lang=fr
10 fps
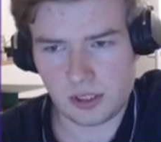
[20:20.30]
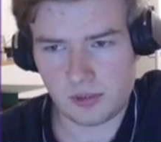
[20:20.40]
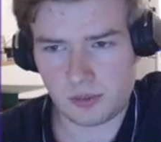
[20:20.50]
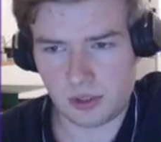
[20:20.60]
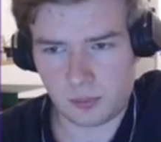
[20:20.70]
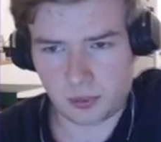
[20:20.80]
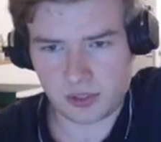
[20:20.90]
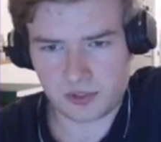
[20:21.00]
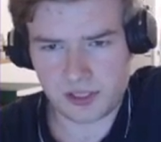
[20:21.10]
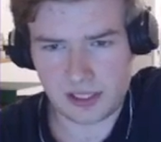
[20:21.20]
euh, Pour
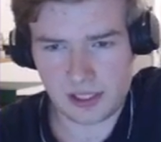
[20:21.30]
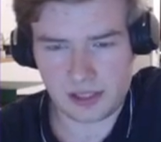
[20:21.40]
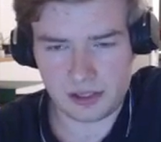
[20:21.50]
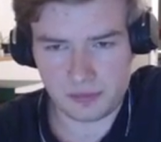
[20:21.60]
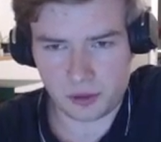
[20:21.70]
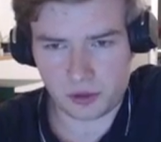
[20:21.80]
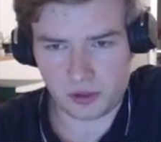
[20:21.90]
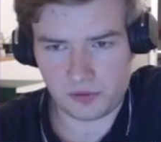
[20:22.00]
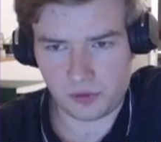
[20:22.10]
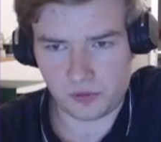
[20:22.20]
savoir s'il a la dame proc, il
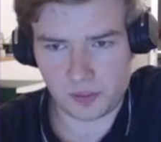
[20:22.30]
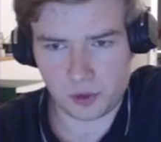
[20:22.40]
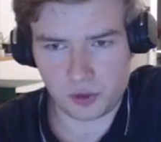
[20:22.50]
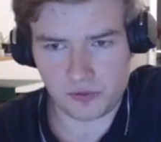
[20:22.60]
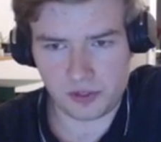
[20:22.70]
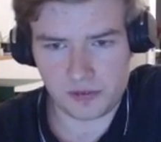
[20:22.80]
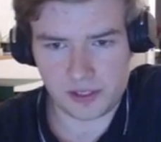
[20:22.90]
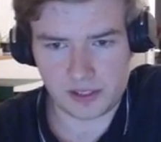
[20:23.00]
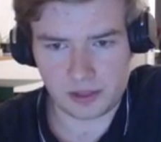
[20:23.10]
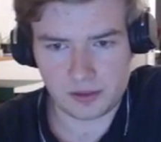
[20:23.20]
faut vraiment que je vérifie
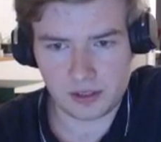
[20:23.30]
ça.